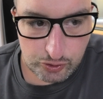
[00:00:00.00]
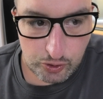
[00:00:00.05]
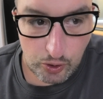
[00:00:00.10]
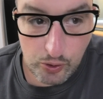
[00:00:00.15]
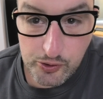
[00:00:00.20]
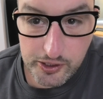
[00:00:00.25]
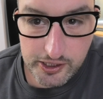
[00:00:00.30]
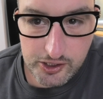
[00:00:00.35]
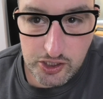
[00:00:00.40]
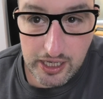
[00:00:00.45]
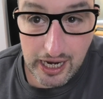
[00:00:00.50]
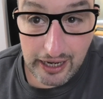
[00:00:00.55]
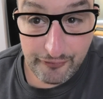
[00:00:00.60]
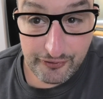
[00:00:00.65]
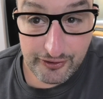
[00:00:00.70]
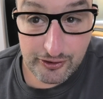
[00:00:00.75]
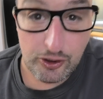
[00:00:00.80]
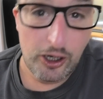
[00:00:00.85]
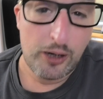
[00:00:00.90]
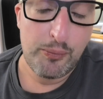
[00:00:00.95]
Und die
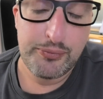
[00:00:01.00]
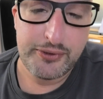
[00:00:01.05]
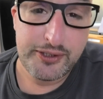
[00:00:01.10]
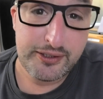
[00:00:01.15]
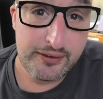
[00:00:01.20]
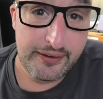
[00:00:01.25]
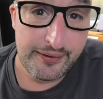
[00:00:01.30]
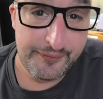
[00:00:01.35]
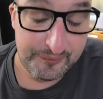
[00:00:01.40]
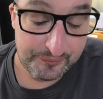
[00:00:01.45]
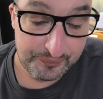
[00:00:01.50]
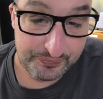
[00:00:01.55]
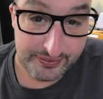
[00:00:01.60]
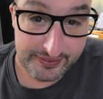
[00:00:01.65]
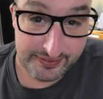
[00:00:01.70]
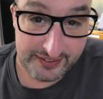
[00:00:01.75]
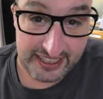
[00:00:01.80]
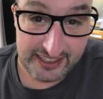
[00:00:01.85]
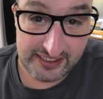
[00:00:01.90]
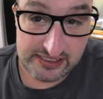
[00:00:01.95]
Schärfe kommt
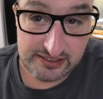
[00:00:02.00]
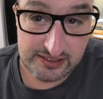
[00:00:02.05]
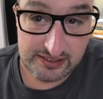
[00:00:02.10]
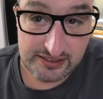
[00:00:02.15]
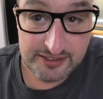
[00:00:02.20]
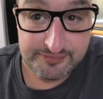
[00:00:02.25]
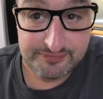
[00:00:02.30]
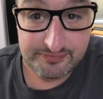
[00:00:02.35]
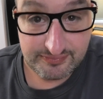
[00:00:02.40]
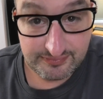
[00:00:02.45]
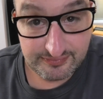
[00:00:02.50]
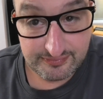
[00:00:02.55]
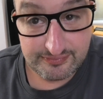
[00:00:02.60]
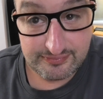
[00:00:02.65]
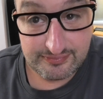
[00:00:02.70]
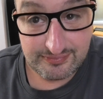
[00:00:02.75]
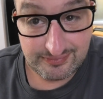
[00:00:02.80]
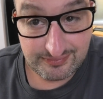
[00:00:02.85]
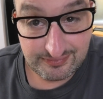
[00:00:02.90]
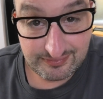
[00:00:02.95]
erst
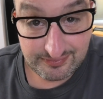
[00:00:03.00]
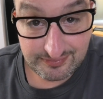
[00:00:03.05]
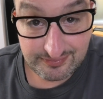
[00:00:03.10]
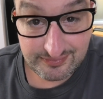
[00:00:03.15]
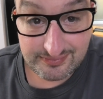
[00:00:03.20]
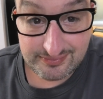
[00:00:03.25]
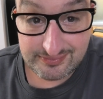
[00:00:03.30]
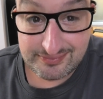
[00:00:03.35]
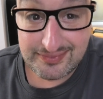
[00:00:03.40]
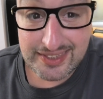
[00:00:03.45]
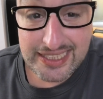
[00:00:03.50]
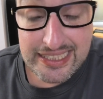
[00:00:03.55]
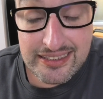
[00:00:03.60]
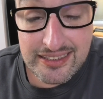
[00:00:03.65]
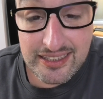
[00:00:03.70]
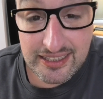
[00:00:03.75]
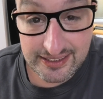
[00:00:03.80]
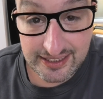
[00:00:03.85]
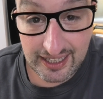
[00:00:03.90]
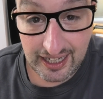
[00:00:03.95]

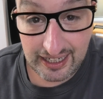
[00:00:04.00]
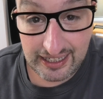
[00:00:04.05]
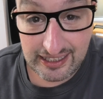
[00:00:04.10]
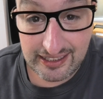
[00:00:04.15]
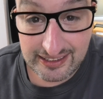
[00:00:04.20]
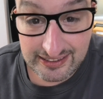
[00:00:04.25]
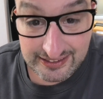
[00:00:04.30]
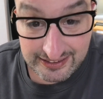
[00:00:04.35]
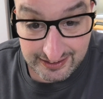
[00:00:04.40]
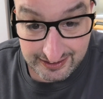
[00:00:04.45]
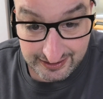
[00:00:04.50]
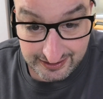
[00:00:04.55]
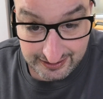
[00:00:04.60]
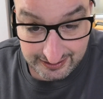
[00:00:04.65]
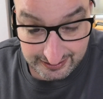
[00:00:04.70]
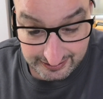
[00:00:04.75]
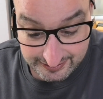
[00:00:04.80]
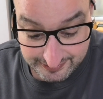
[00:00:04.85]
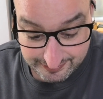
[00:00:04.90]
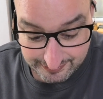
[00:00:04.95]
danach,
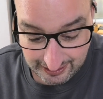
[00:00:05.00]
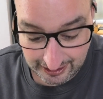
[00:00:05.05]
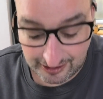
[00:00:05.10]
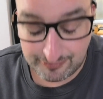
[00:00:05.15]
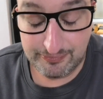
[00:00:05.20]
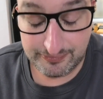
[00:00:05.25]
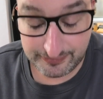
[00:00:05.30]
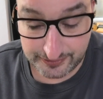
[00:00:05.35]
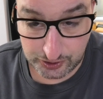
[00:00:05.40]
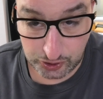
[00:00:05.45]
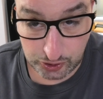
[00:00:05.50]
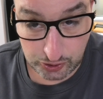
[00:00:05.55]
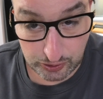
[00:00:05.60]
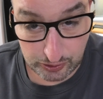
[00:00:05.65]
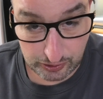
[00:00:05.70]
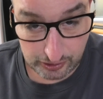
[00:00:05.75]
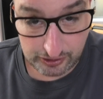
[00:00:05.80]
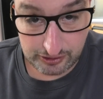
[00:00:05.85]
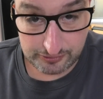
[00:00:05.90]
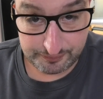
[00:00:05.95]
nach dem
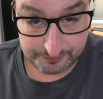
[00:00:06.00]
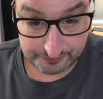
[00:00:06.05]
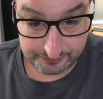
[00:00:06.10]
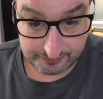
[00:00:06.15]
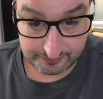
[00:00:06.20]
Schluck.